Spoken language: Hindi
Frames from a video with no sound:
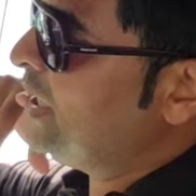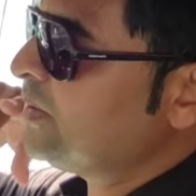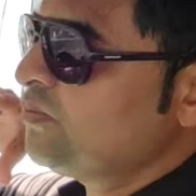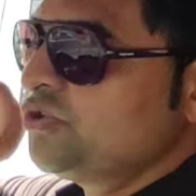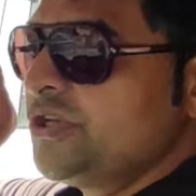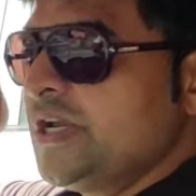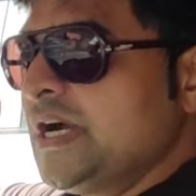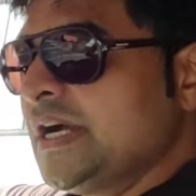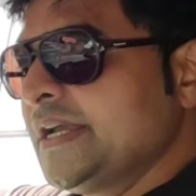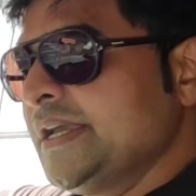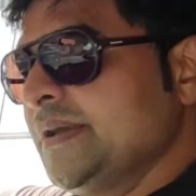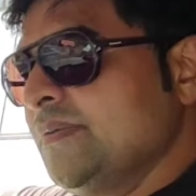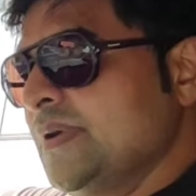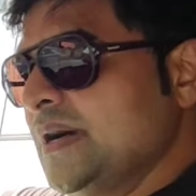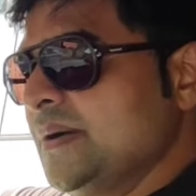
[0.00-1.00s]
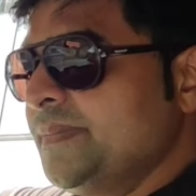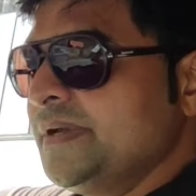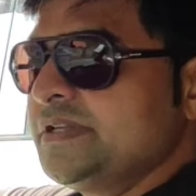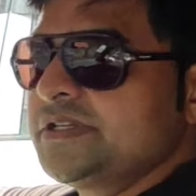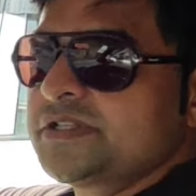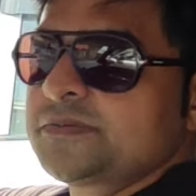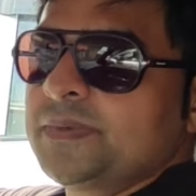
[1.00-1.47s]
और मुझे आगे वहाँ
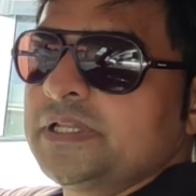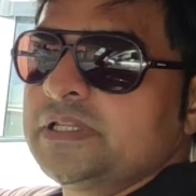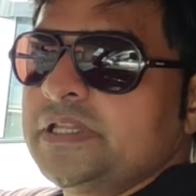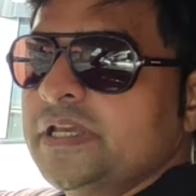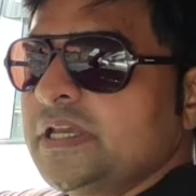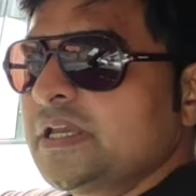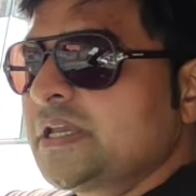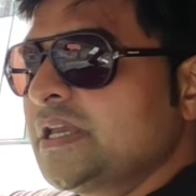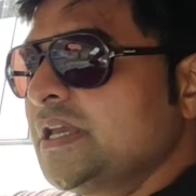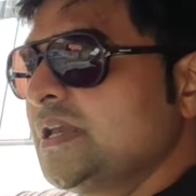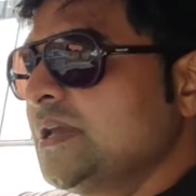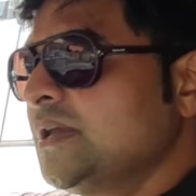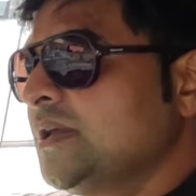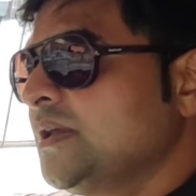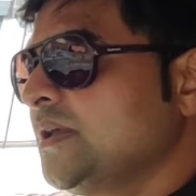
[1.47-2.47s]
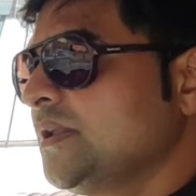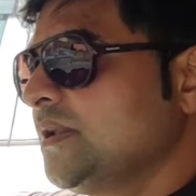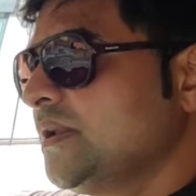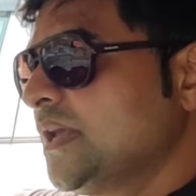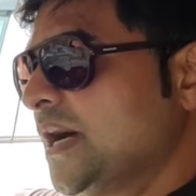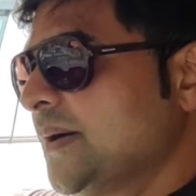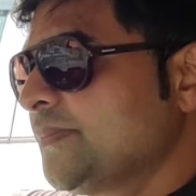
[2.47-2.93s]
पे जिस बंदे के
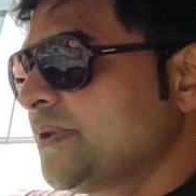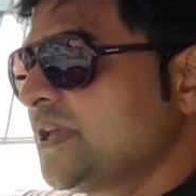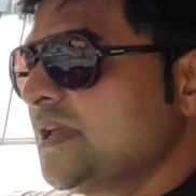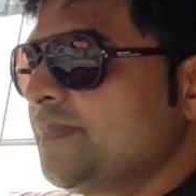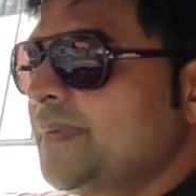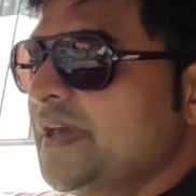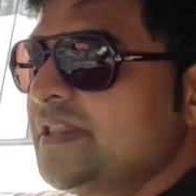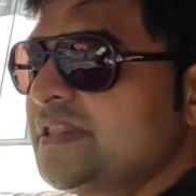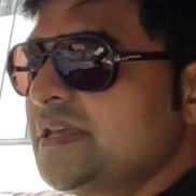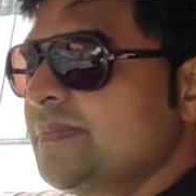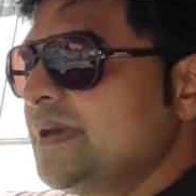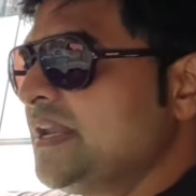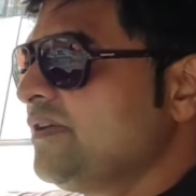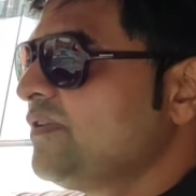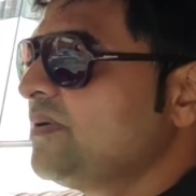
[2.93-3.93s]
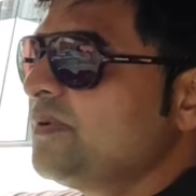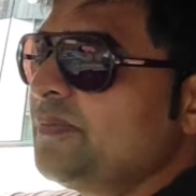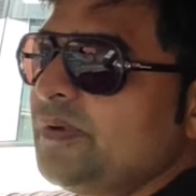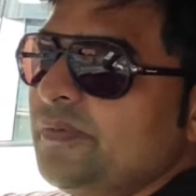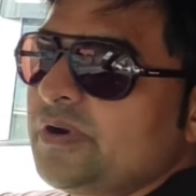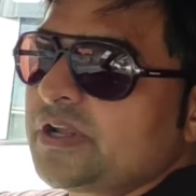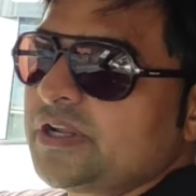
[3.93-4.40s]
नाम के पैसे मैंने वहाँ पे
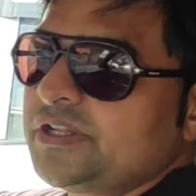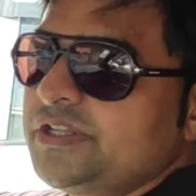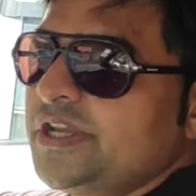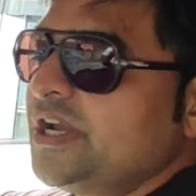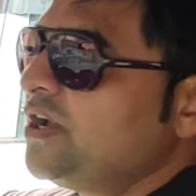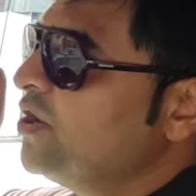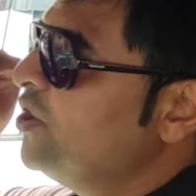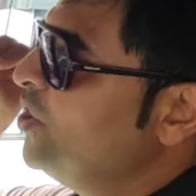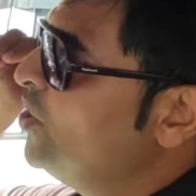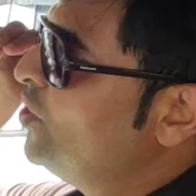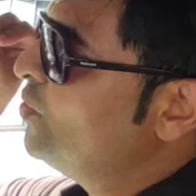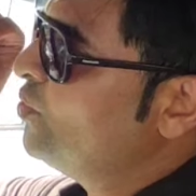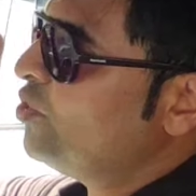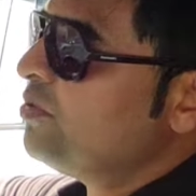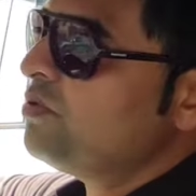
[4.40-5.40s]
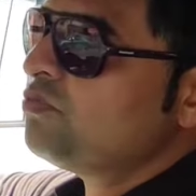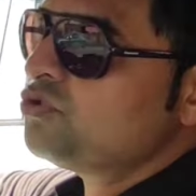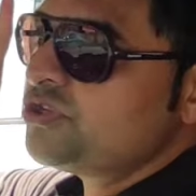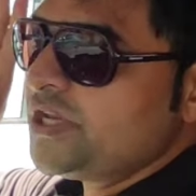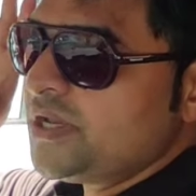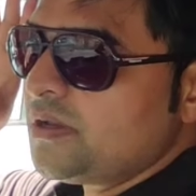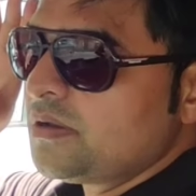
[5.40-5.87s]
पेमेंट कर दिया है वो भी
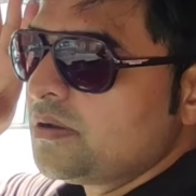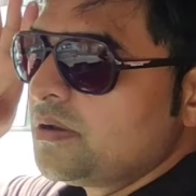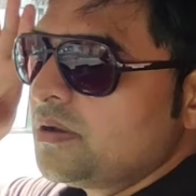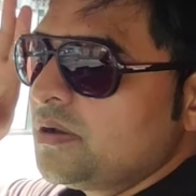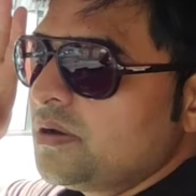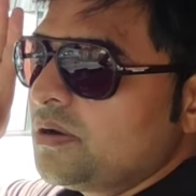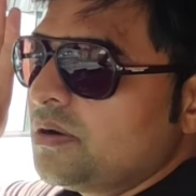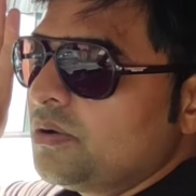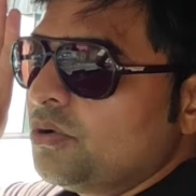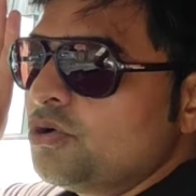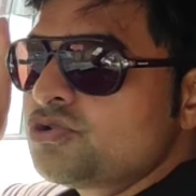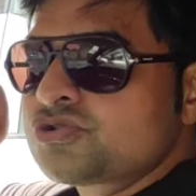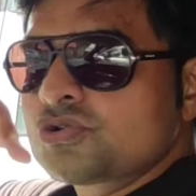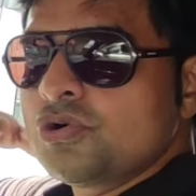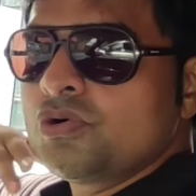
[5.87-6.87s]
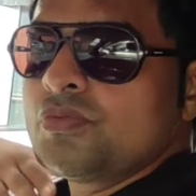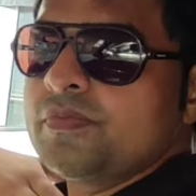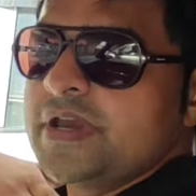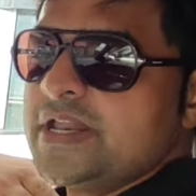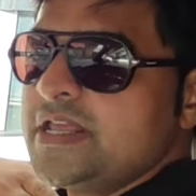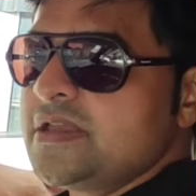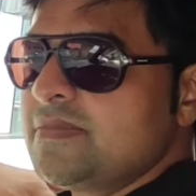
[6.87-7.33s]
मुझे उसको
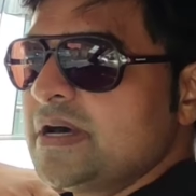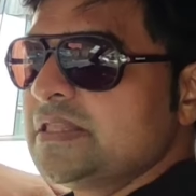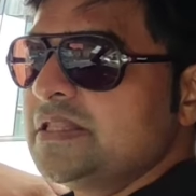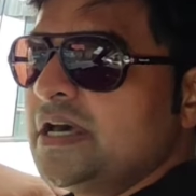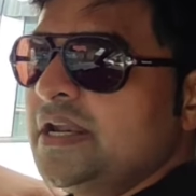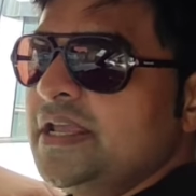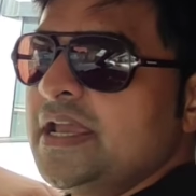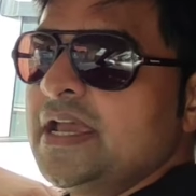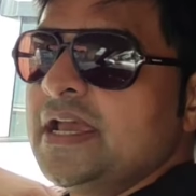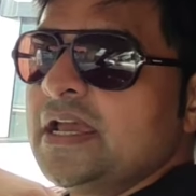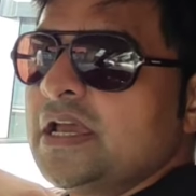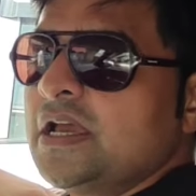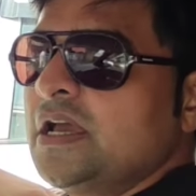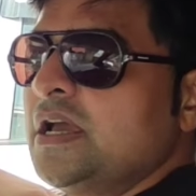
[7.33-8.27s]
मेरी ईमानदारी है